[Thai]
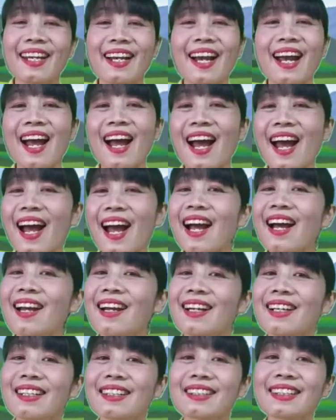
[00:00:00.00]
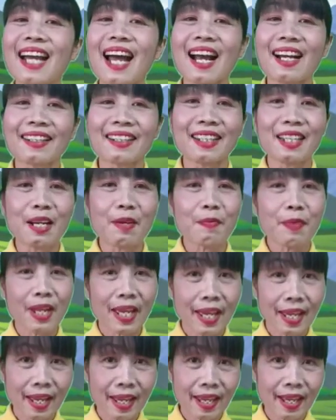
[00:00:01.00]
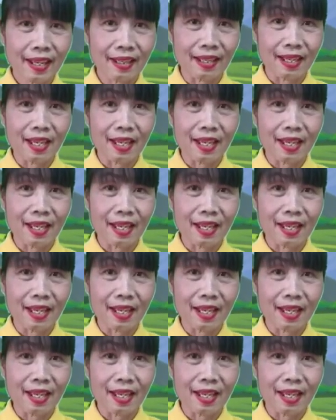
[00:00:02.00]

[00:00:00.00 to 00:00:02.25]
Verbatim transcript: กๆขา จากเนื้อเพลง